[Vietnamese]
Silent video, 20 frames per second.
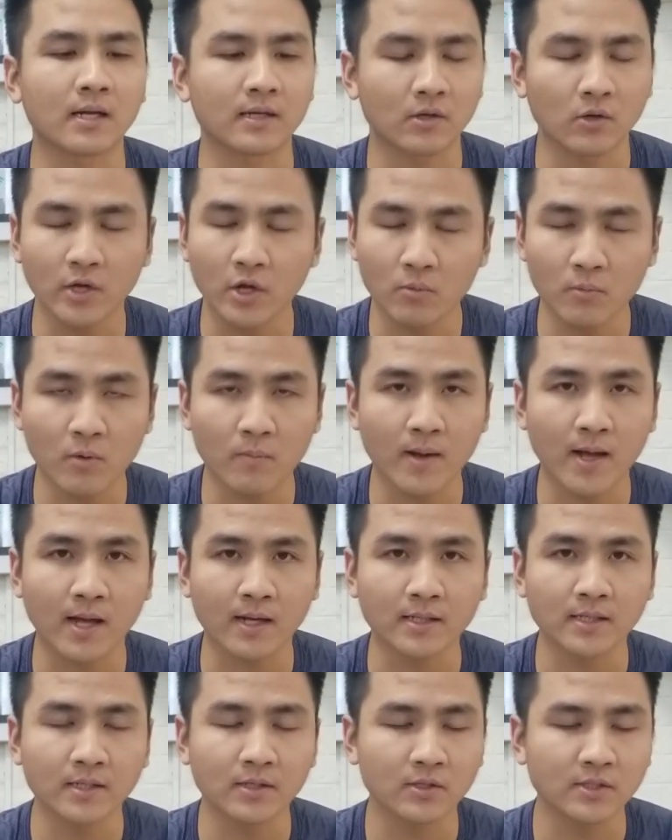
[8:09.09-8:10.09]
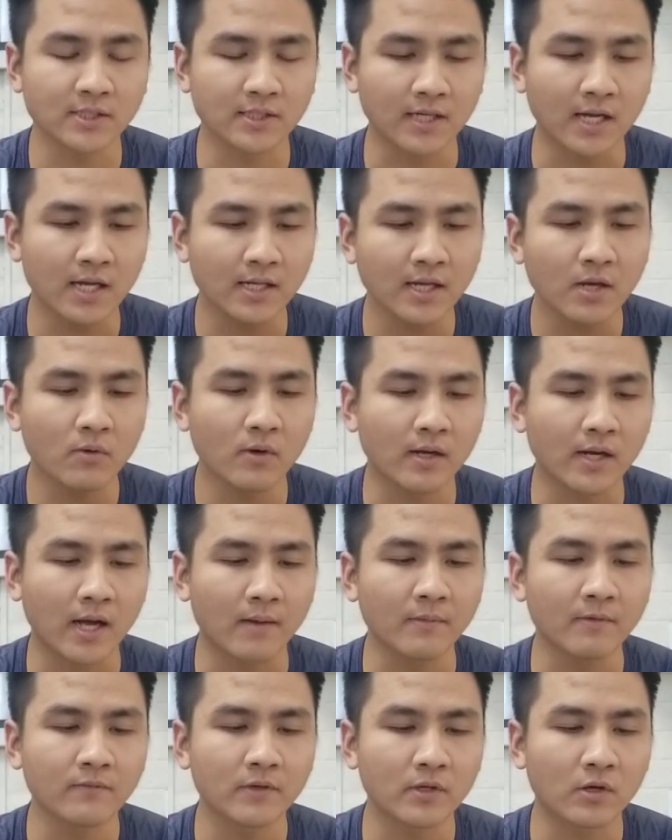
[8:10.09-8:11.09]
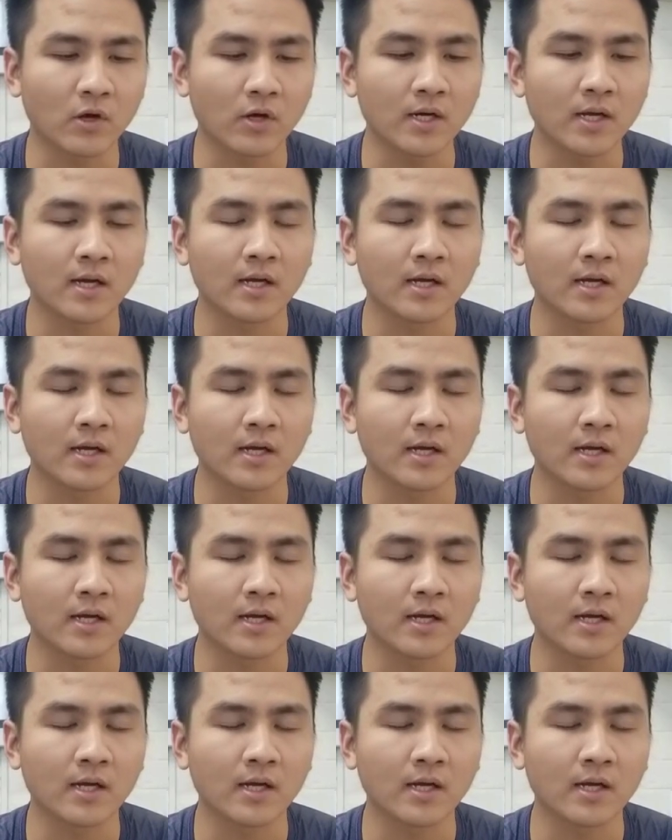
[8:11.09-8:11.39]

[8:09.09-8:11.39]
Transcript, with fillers: nó đều mộc mạc nhưng nó chỉ khác nhau ở cái mình vừa nói